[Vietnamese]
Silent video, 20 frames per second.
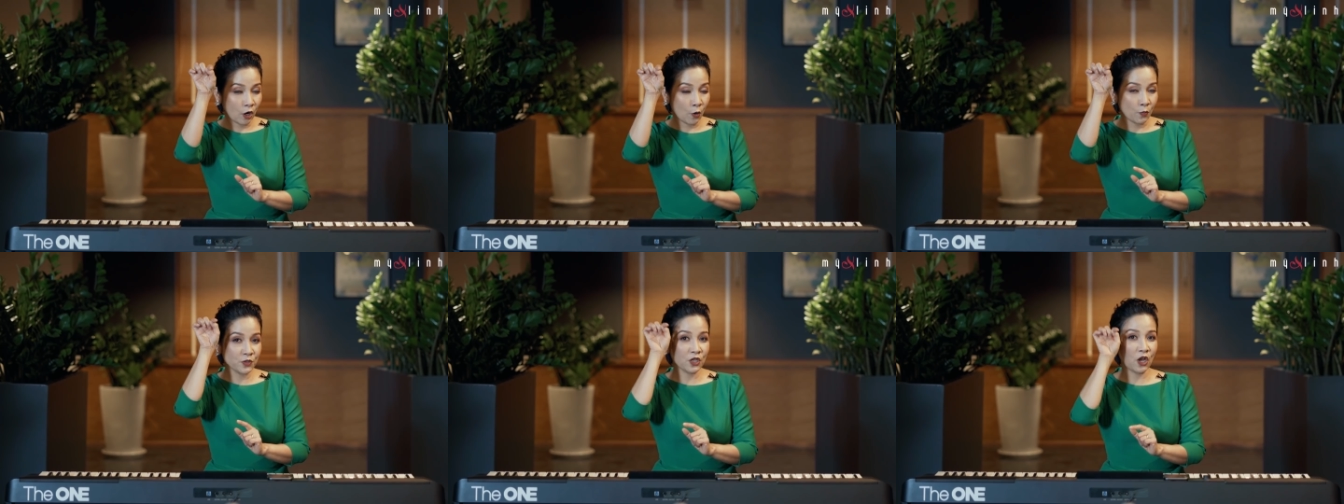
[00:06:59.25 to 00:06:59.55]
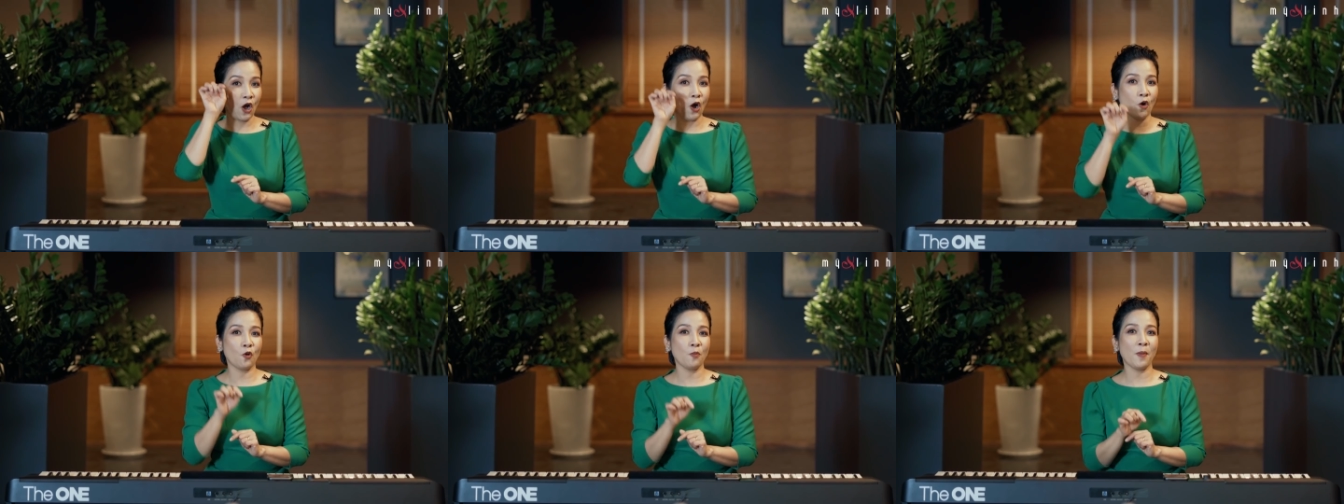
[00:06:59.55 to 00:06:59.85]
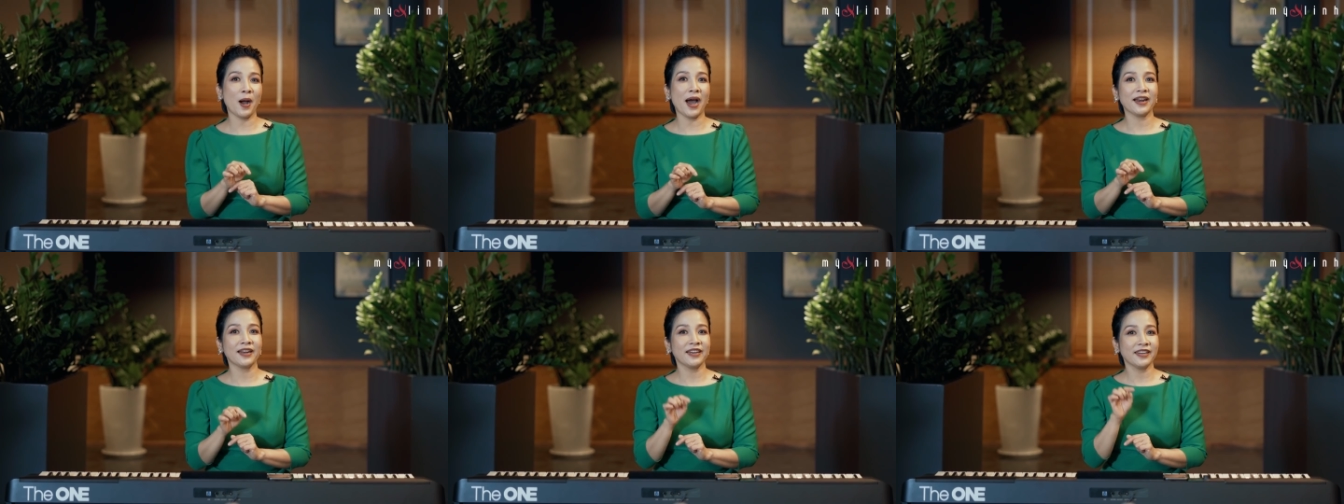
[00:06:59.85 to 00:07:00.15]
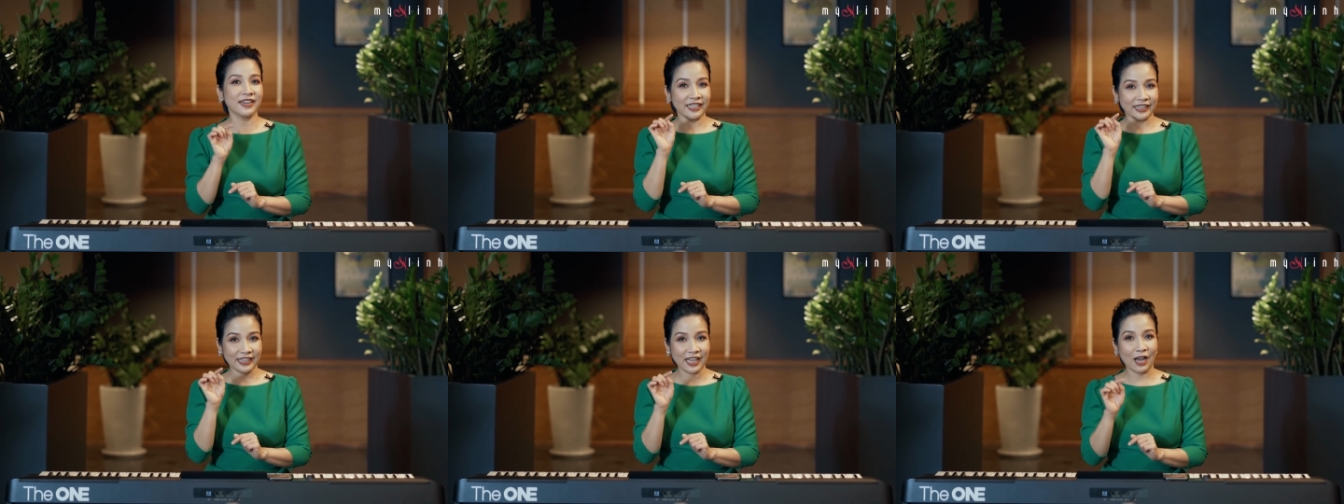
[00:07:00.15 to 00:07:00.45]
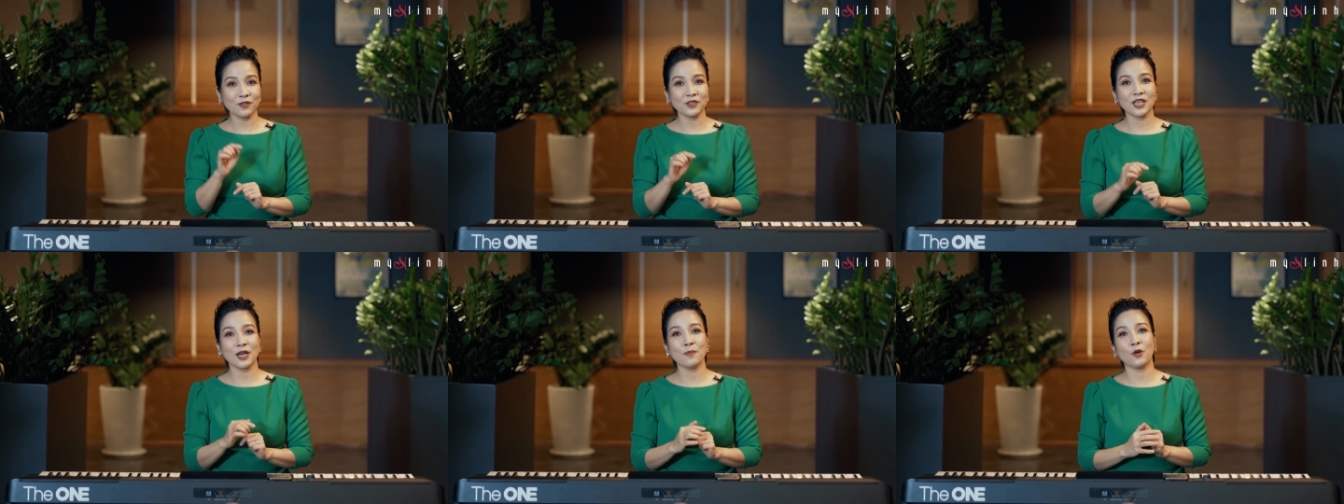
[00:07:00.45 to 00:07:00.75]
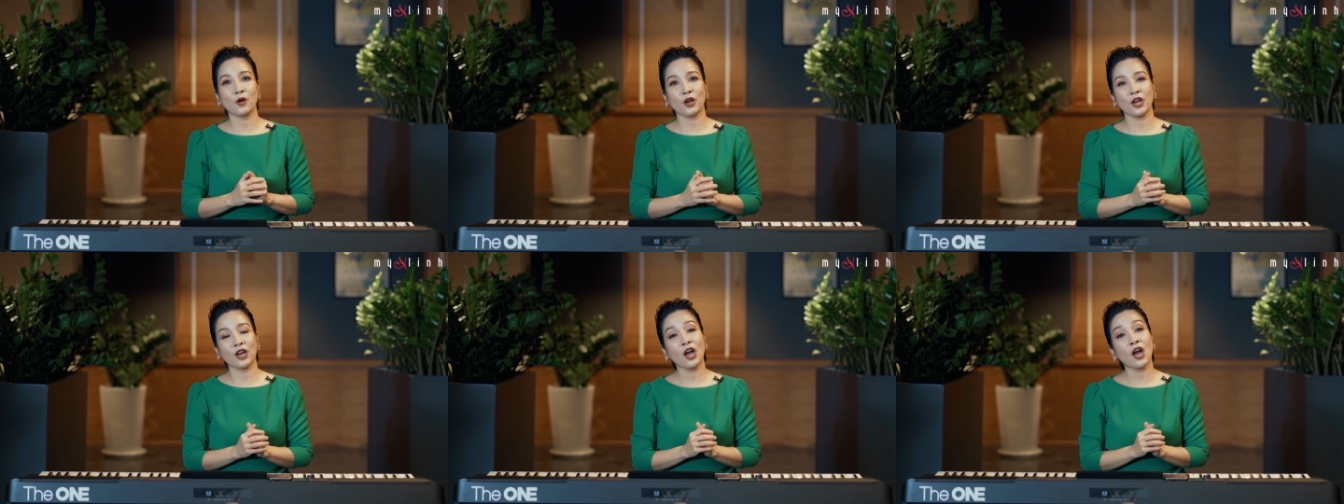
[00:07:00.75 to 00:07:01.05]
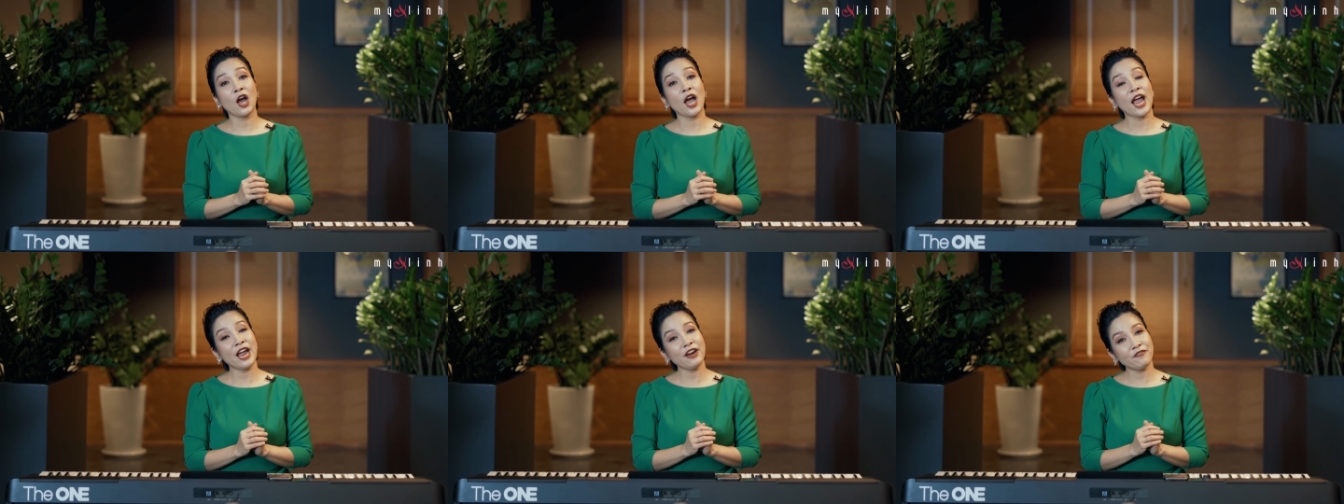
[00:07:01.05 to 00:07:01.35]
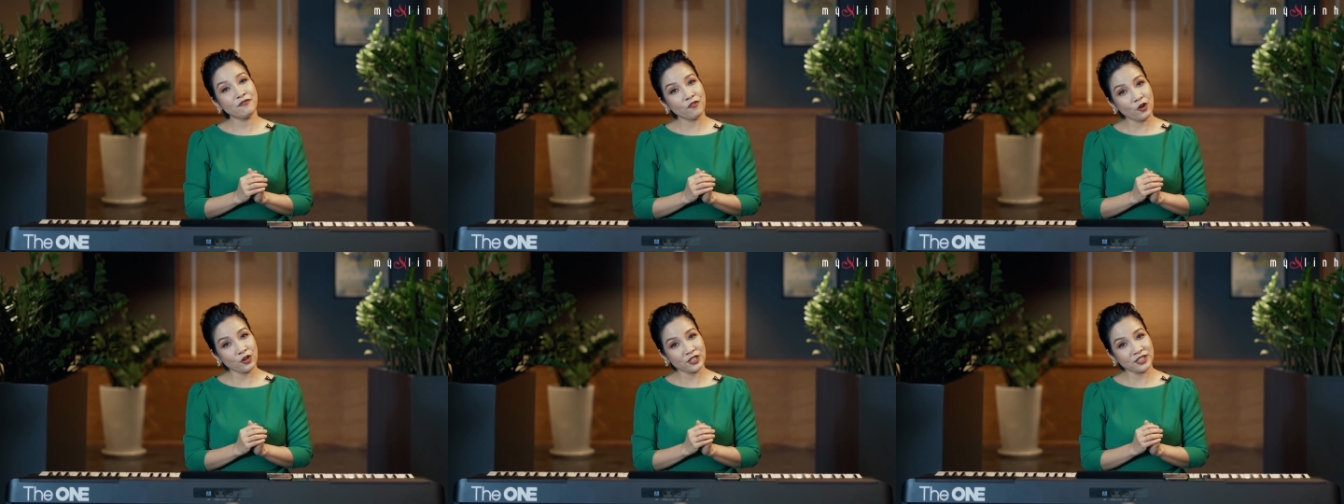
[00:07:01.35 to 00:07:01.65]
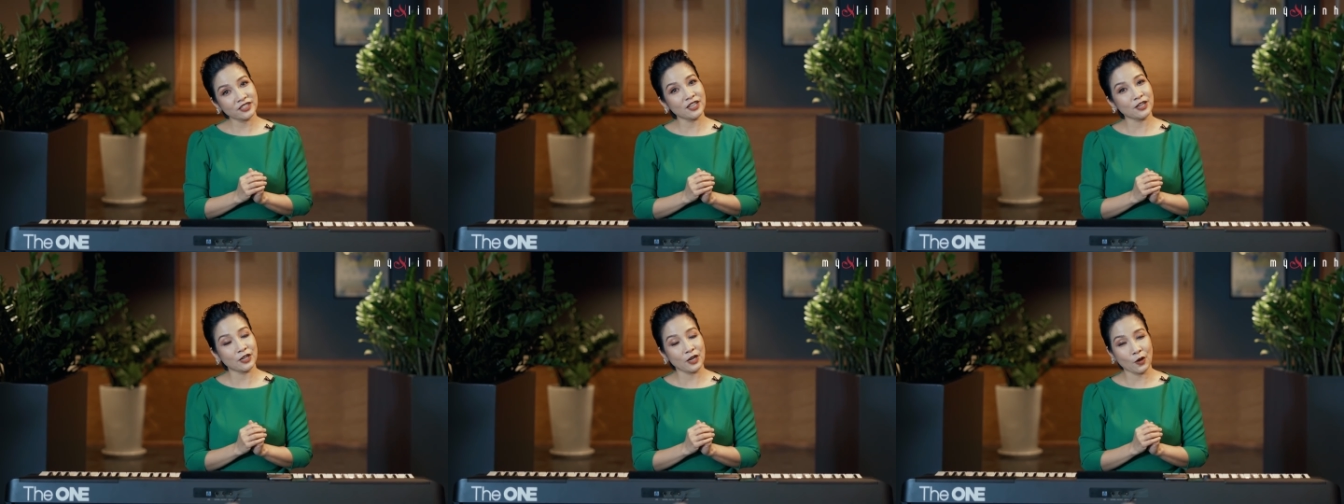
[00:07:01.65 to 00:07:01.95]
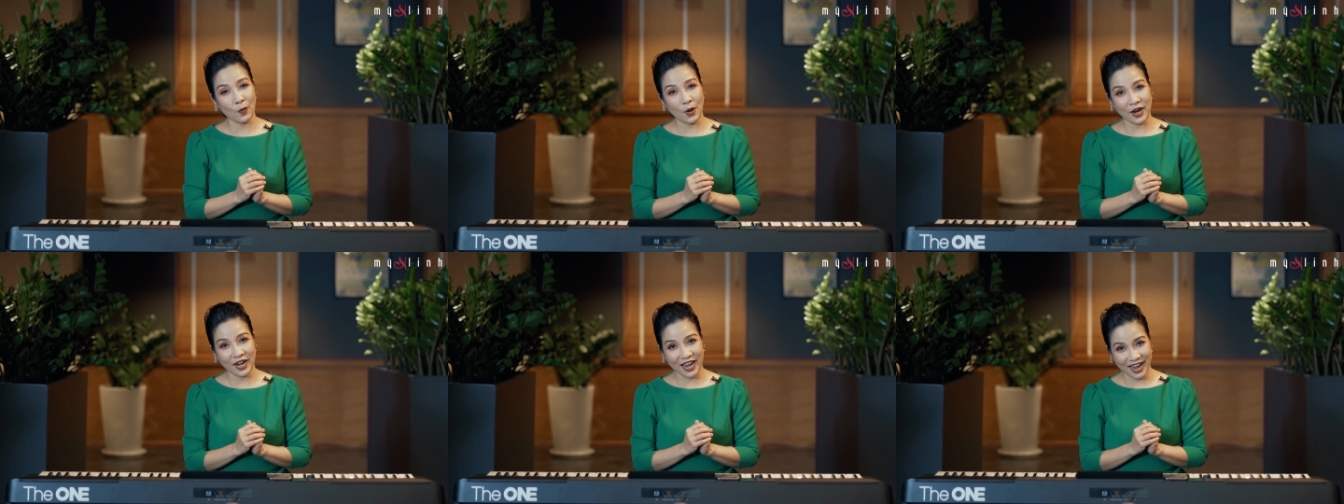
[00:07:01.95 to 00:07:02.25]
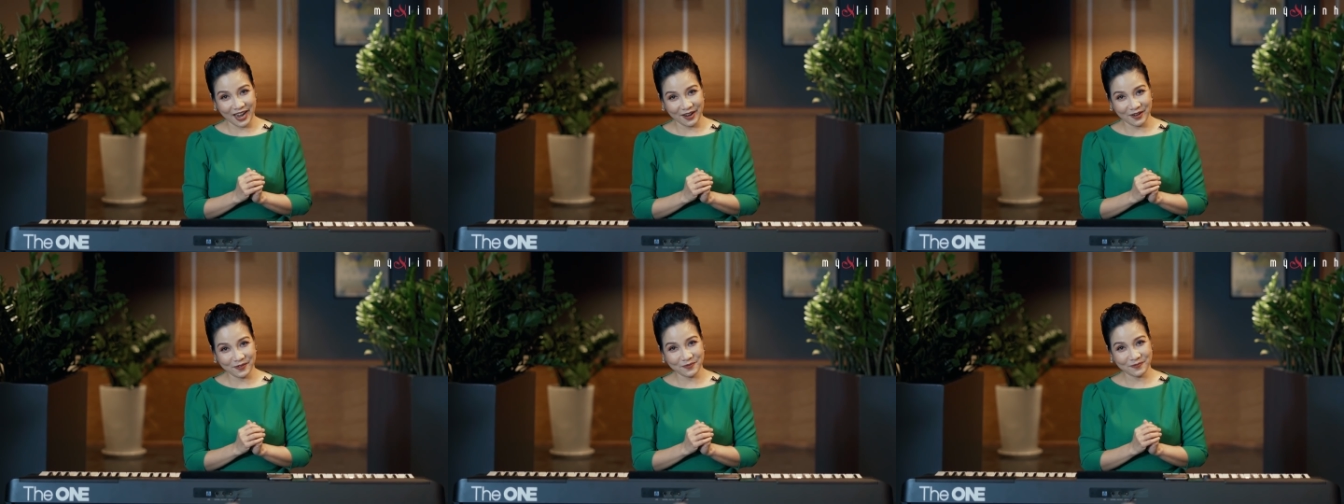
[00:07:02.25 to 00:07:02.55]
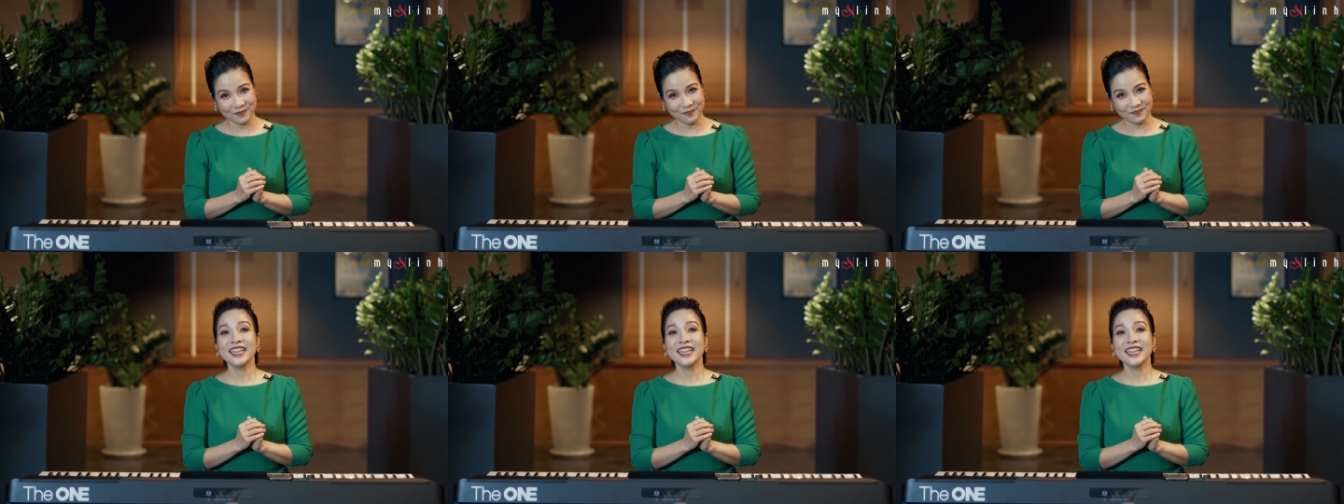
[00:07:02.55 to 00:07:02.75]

hộp sọ của bạn để tạo ra một cái head voice thật là hoàn hảo